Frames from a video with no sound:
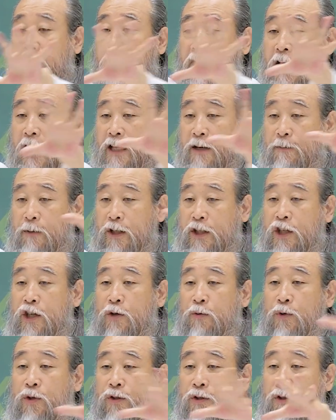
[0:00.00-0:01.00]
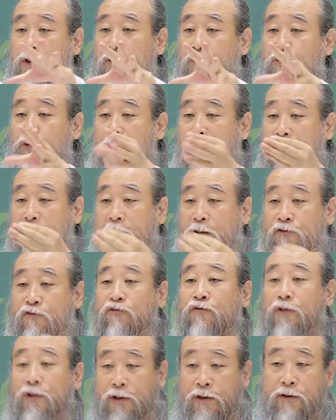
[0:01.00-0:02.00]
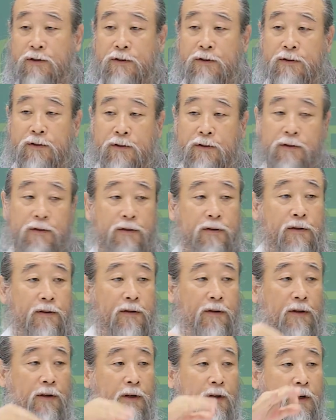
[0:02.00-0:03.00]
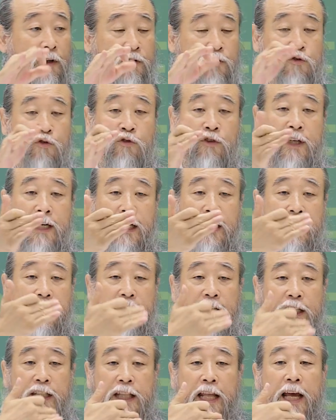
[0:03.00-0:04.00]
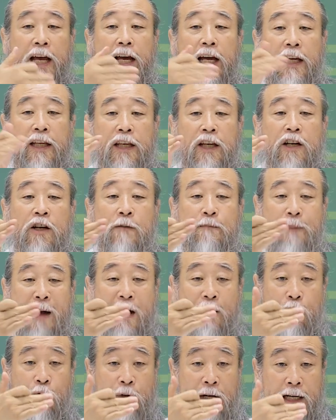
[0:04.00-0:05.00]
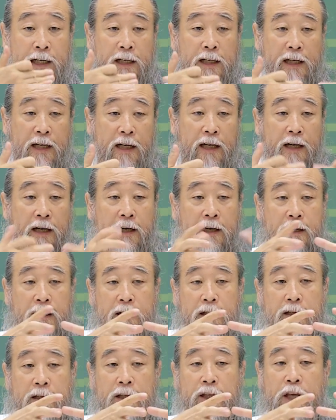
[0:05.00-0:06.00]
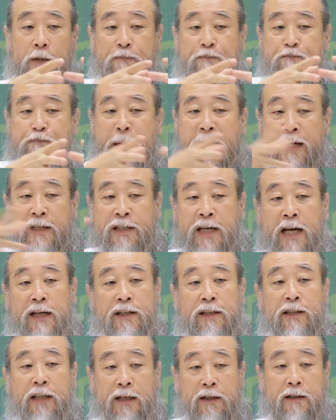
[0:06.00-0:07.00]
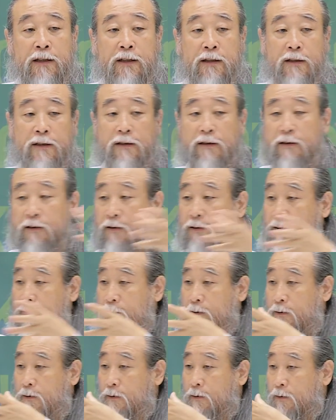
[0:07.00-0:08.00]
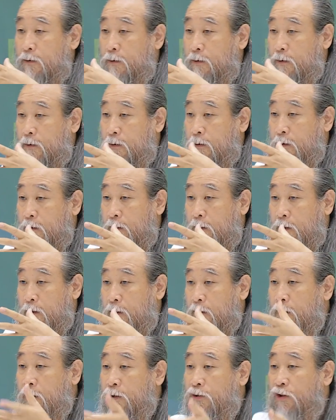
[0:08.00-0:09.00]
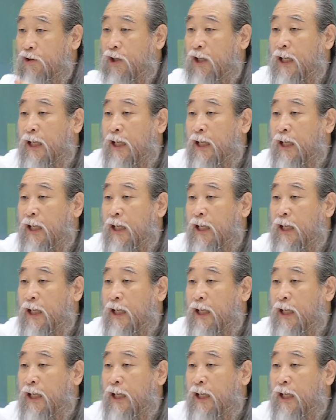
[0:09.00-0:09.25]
땅의 힘을 키워서 우리한테 준 거죠. 주니까 이대가 이걸 받고 나니까 이게 팽창이 되는 거죠. 그래서 1,